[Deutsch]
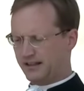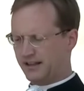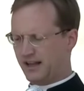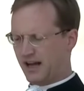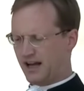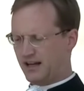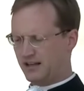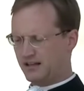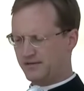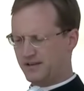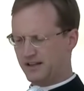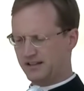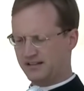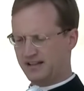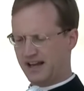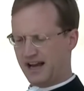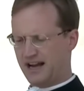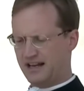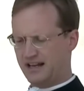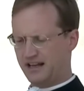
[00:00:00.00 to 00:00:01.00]
Danach
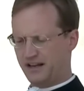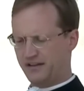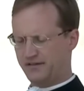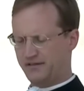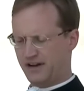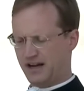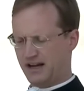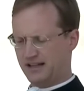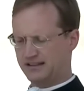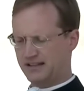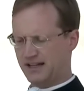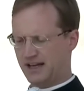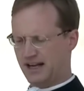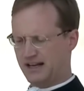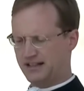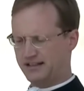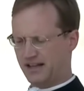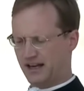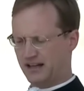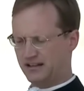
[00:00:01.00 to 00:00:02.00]
wird der Heilige Vater
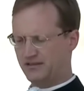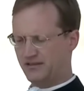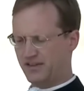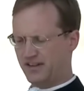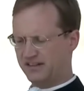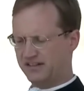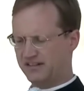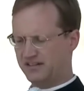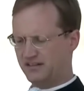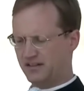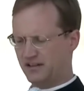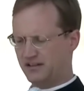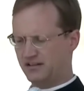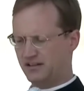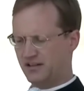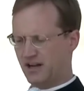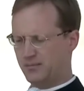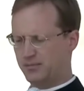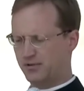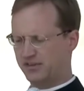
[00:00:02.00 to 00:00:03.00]
allen Anwesenden
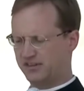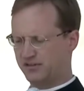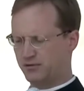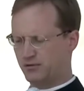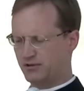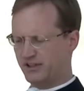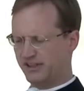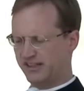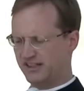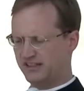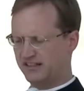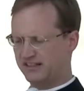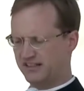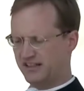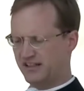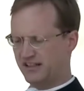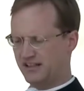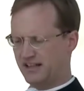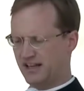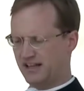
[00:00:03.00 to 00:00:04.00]
den apostolischen
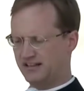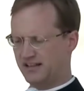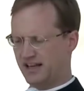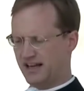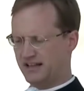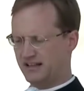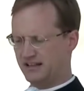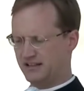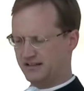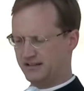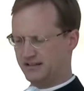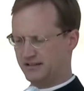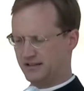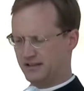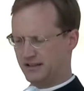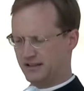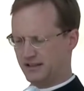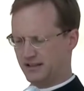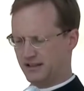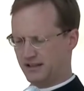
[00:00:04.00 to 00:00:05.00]
Segen erteilen.
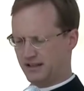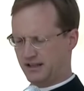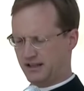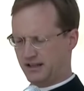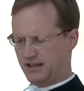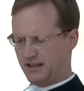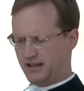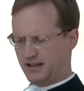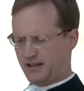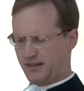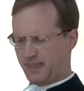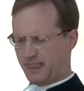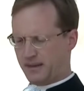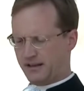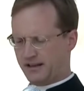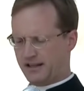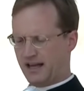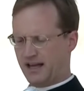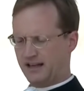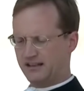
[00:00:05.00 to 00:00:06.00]

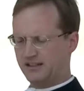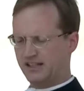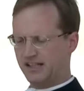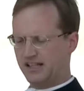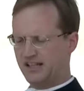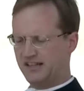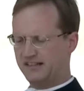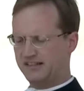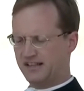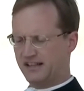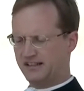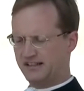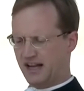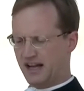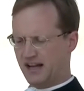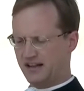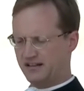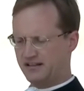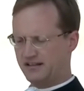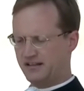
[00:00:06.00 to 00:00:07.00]
Gern schließt er
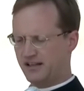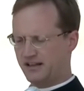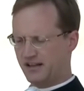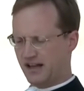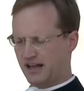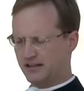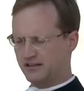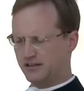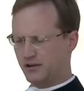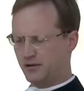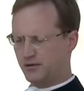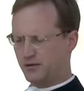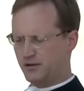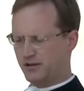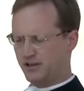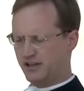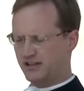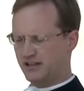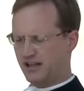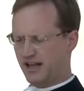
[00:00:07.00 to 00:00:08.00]
darin ihre
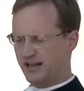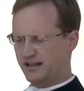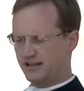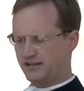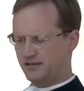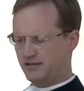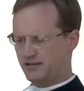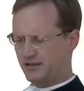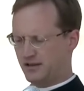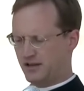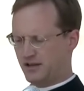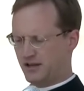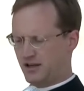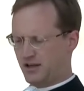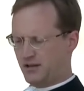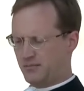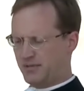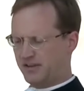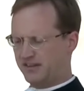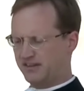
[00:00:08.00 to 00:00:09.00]
Angehörigen ein,
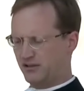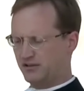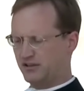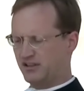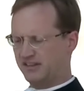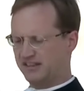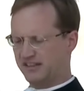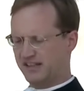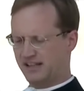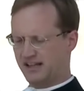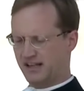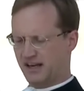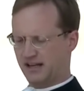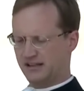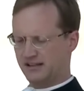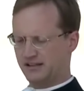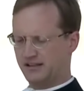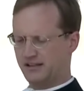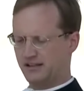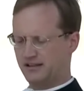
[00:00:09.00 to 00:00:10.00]
besonders die
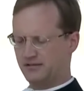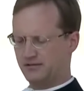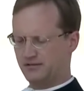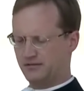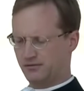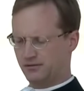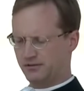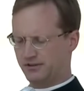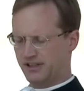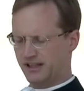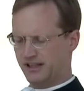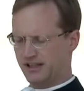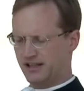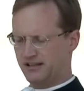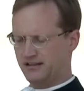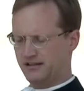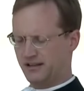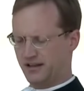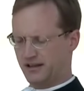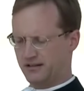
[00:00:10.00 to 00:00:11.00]
Kranken und die
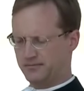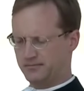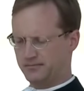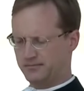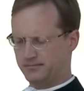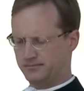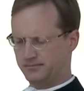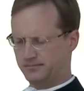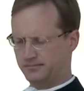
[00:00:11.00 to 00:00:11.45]
Kinder.